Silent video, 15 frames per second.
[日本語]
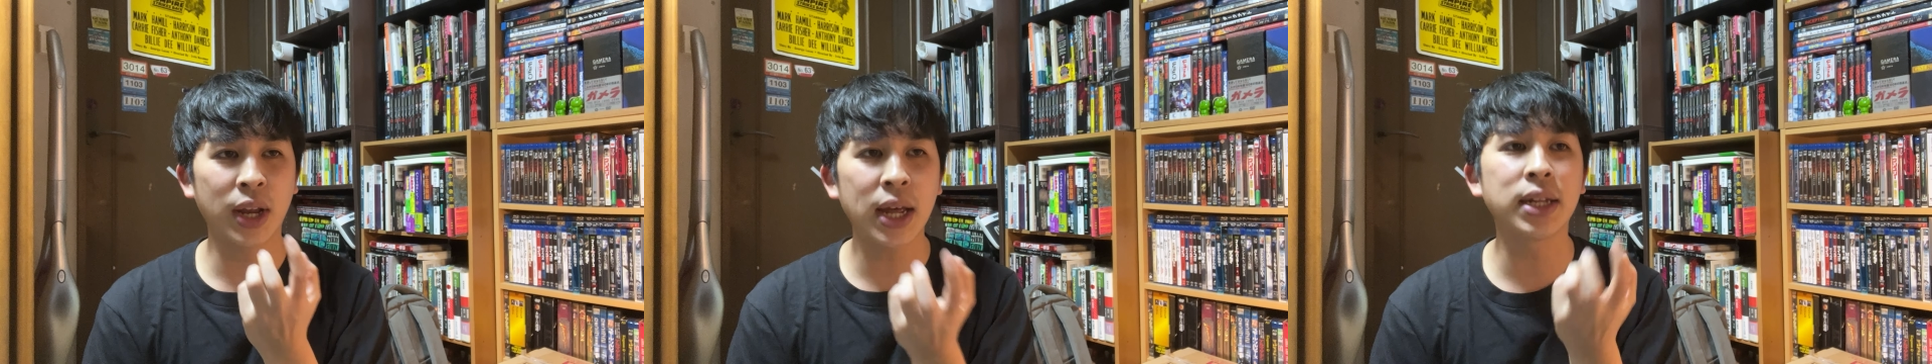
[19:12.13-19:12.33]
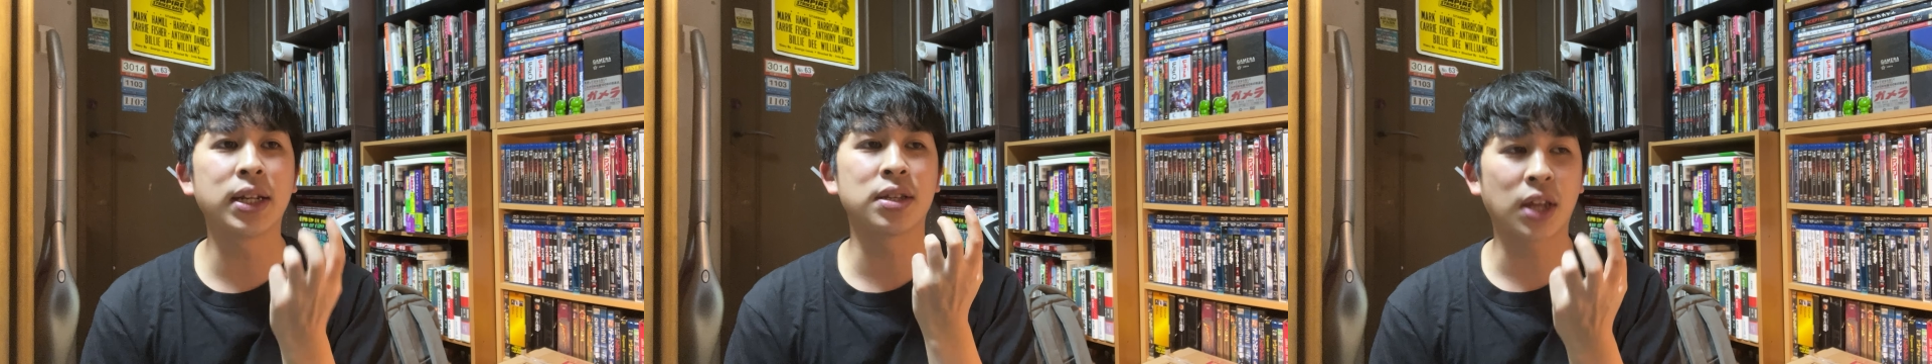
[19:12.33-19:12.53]

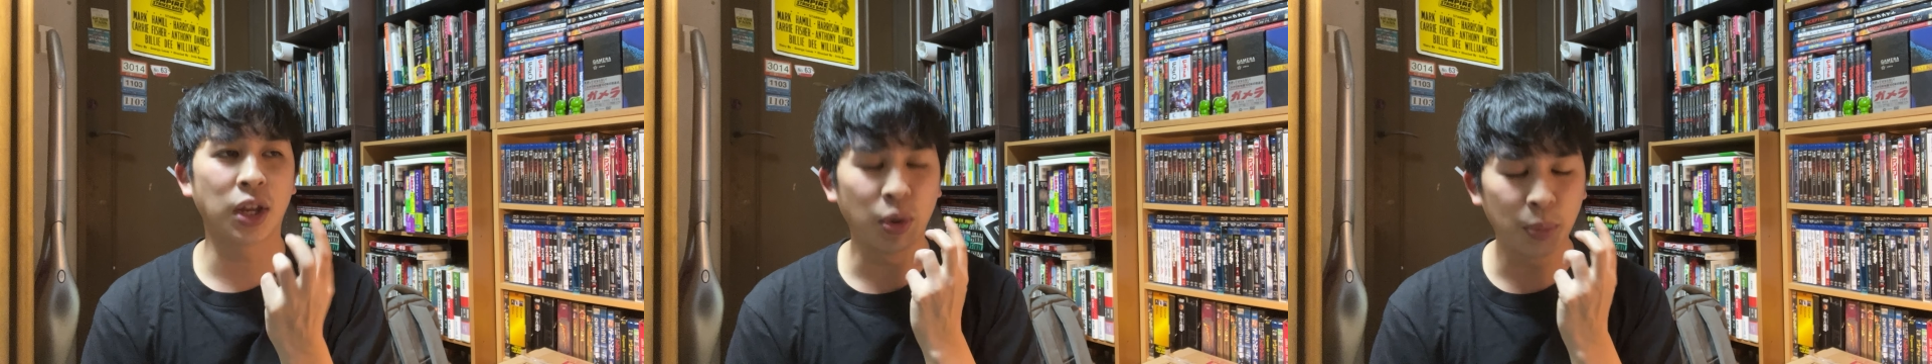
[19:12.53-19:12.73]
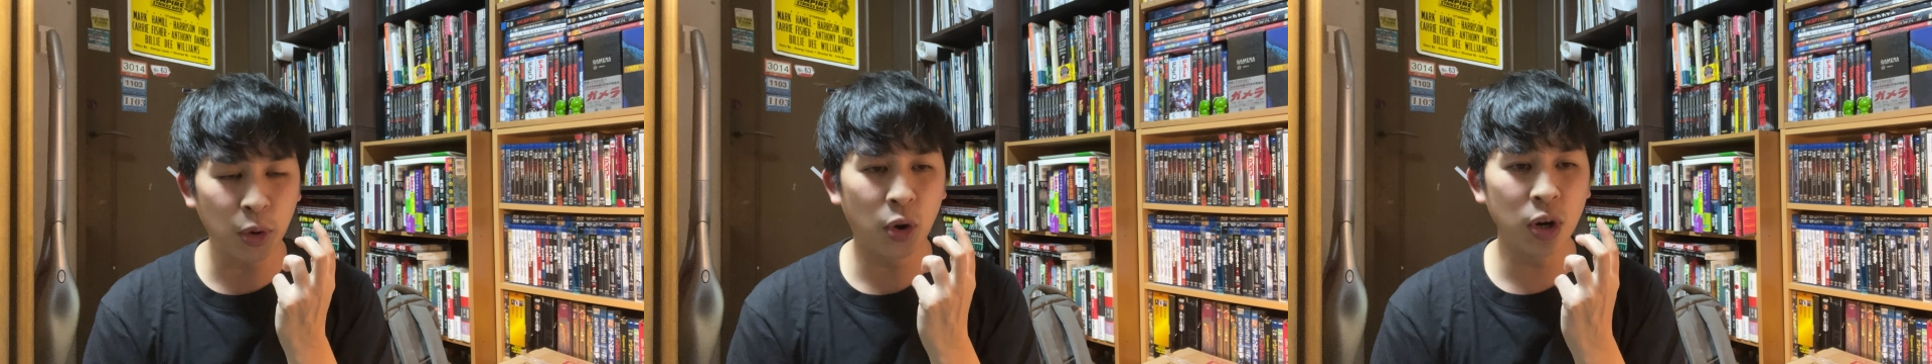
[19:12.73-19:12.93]
ないですけ
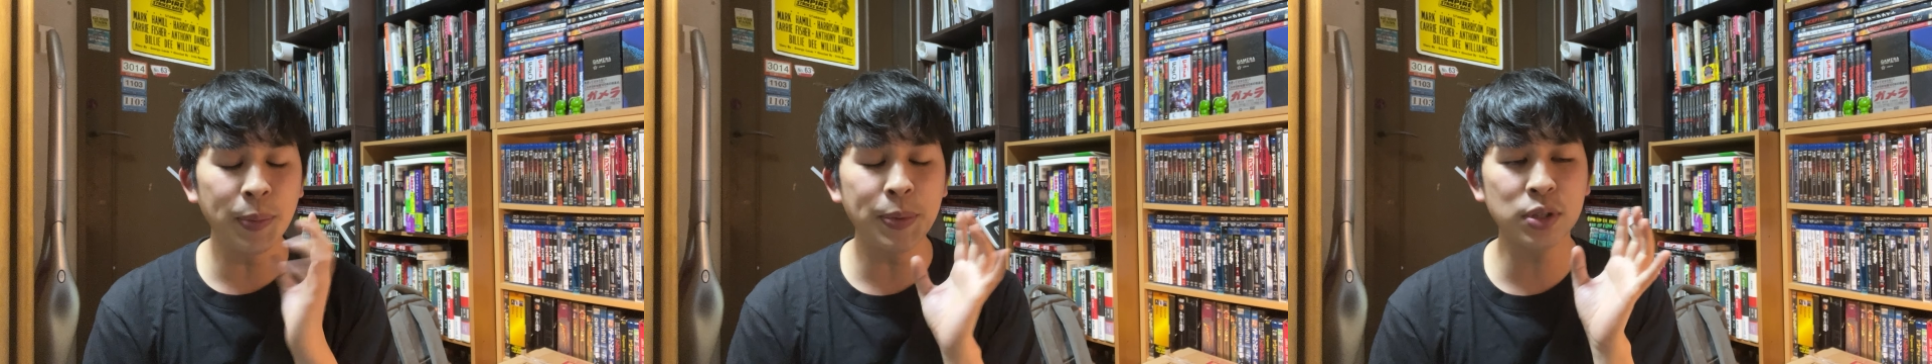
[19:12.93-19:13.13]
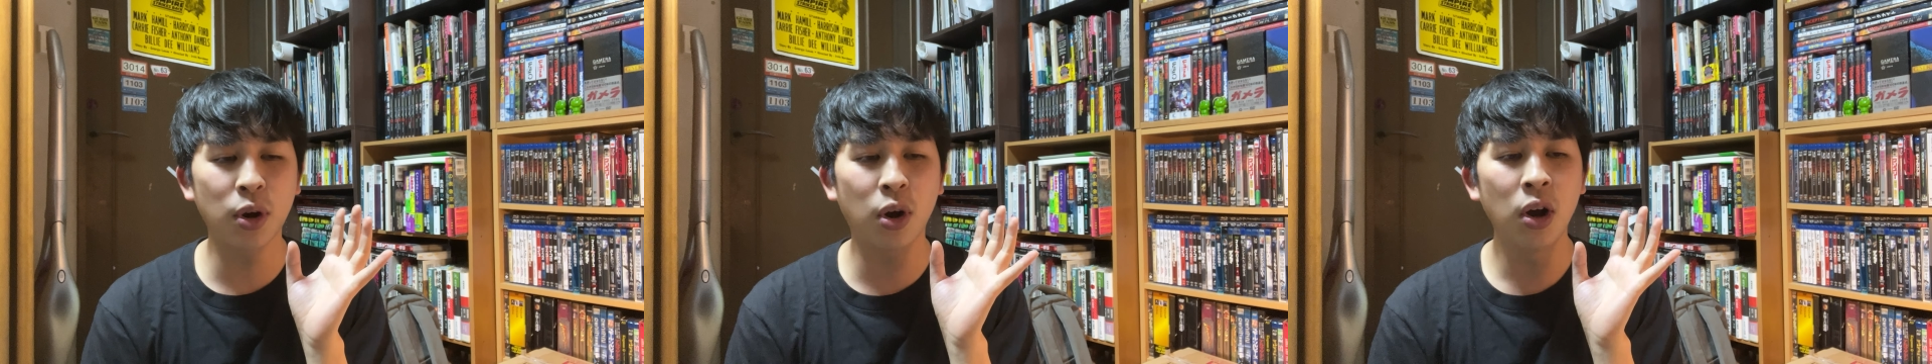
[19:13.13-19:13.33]
ども、やっ
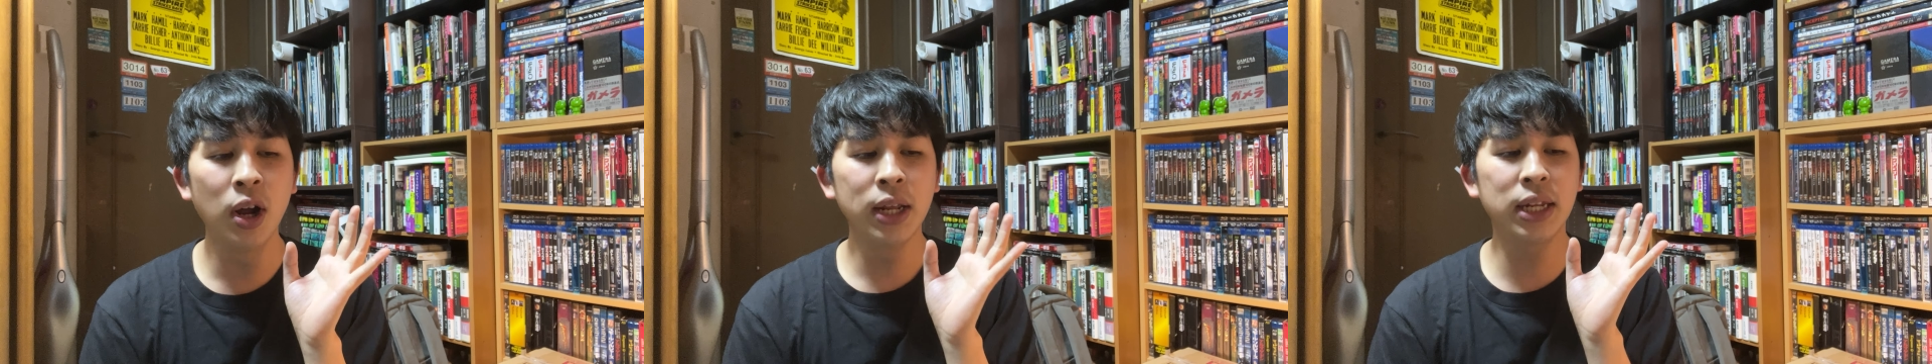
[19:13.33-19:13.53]
ぱその、